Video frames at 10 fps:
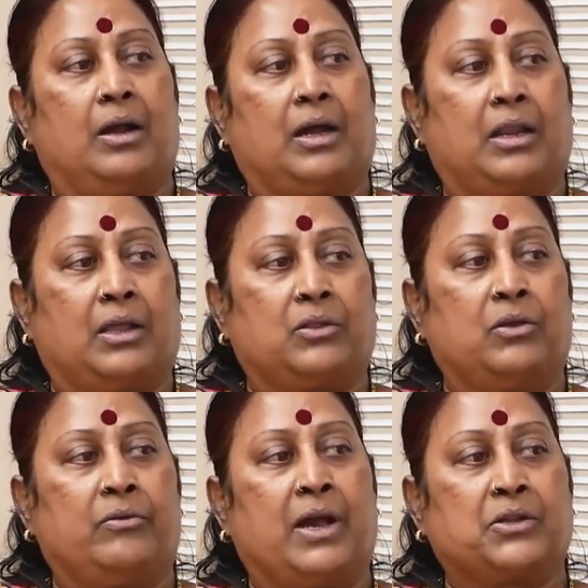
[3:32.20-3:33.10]
అలా
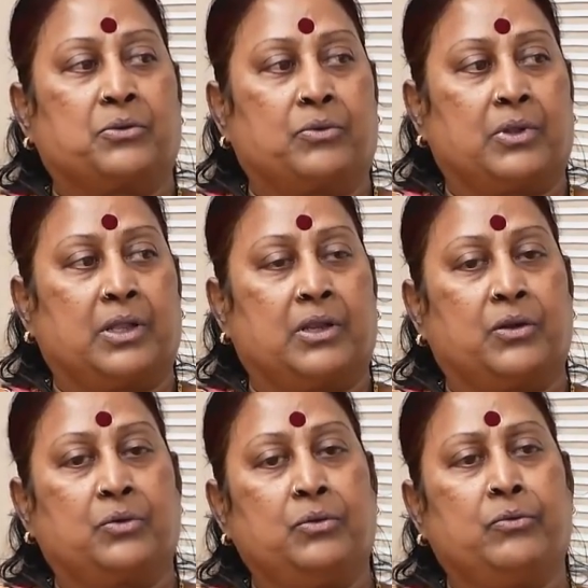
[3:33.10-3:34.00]
అందులో వేషం ఉంది
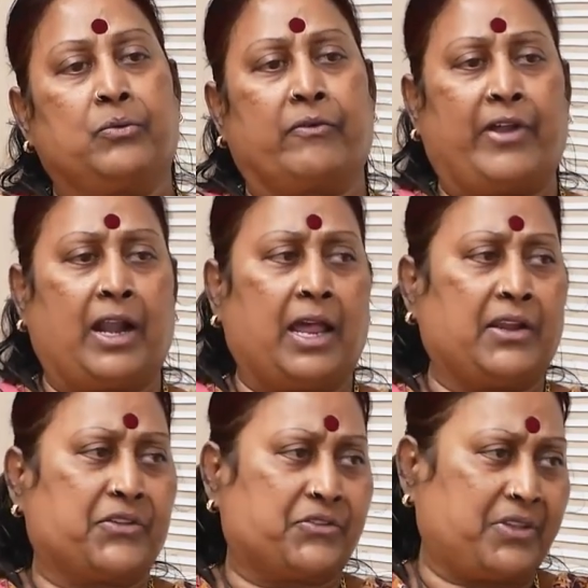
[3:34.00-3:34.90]
నీకు ఒకవేళ
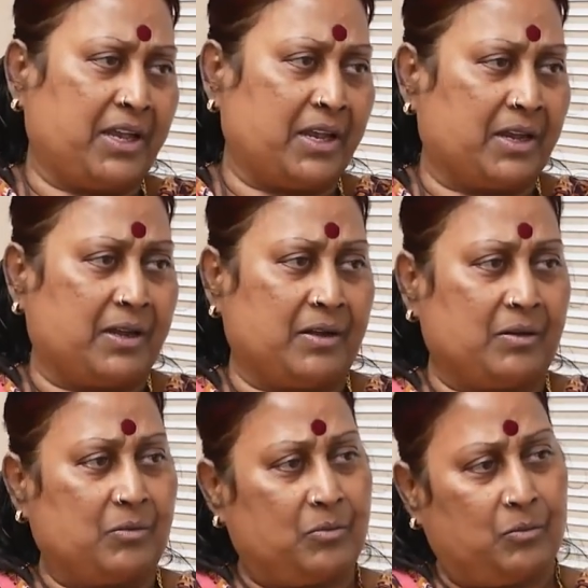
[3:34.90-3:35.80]
ఆయన ఇస్తే
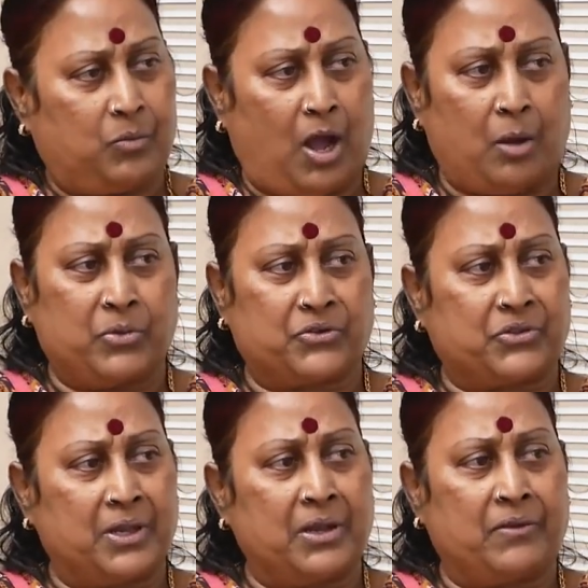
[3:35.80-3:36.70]

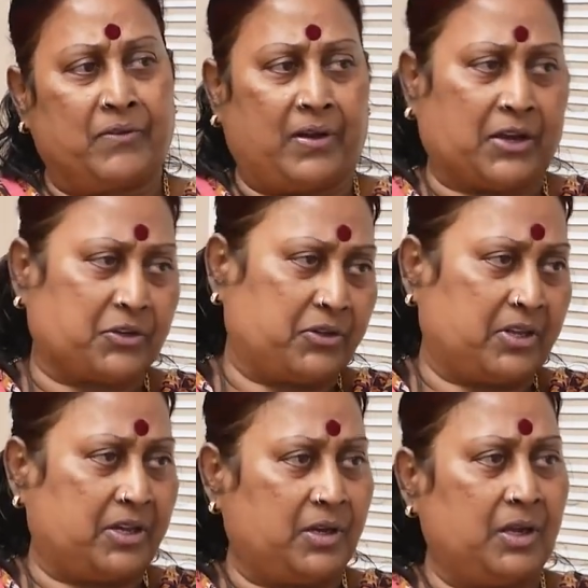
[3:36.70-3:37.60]
బాబిస్తే ఈ వేషం
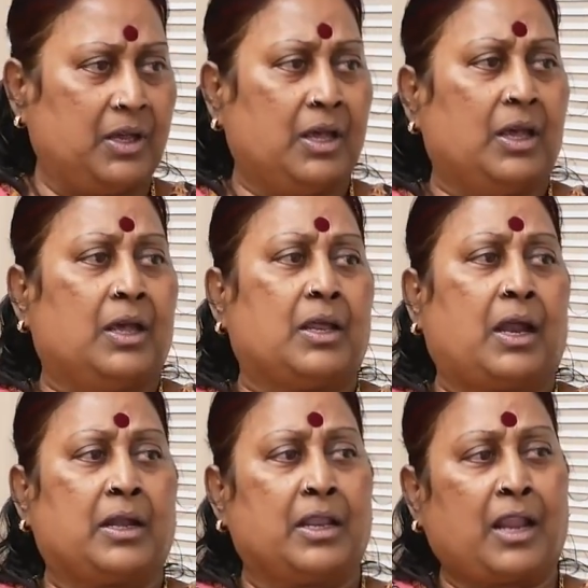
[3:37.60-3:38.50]
చెయ్యి
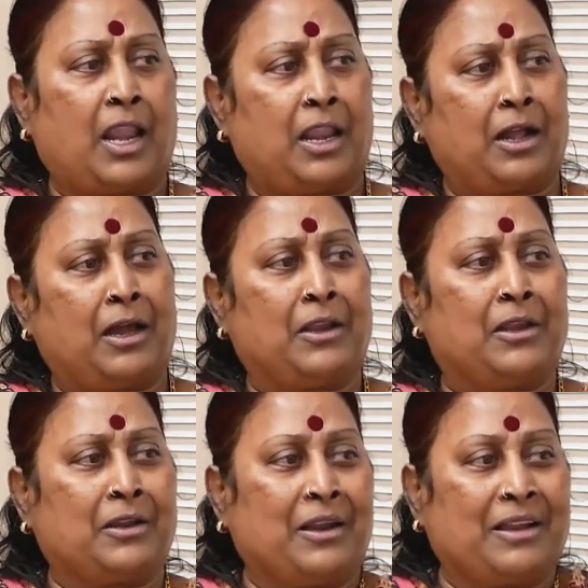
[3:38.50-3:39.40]
అంటే నల్లగా
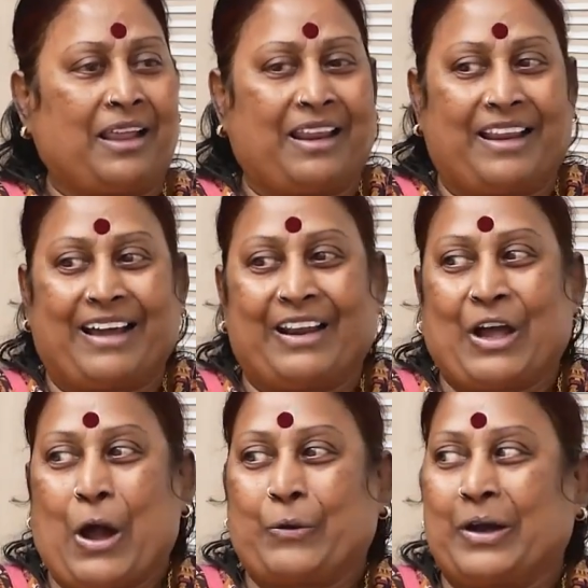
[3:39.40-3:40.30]
నీకులా నల్లగా
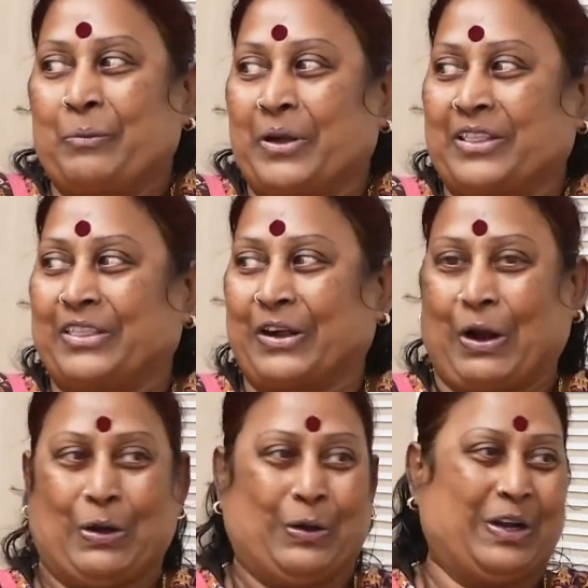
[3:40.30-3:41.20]
లావుగా పెద్ద
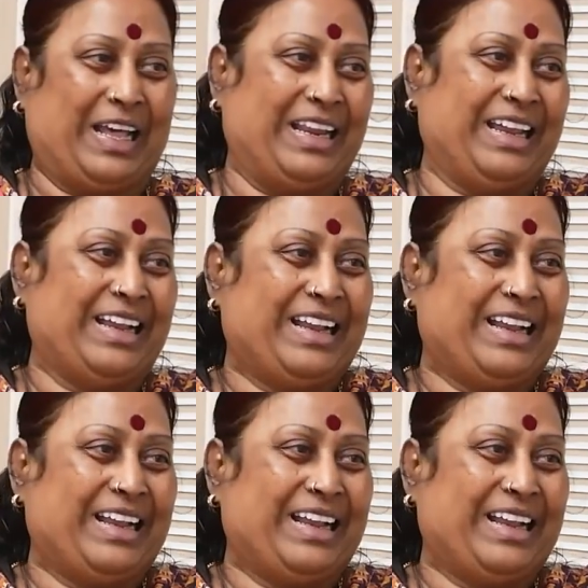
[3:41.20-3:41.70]
కళ్ళు ఉండాలి